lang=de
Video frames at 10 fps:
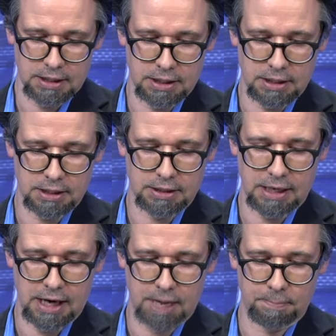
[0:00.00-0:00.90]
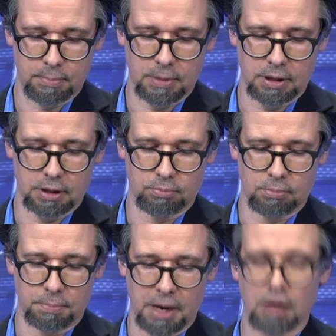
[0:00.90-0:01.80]
Äh, da haben
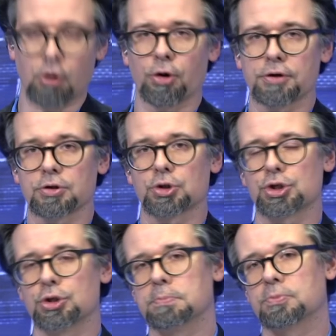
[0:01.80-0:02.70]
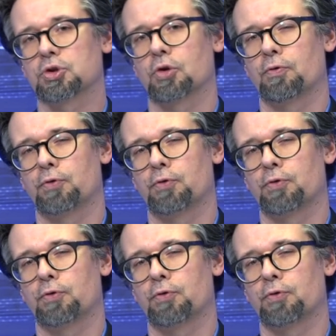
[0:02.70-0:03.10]
ähm, ein paar Leute gestimmt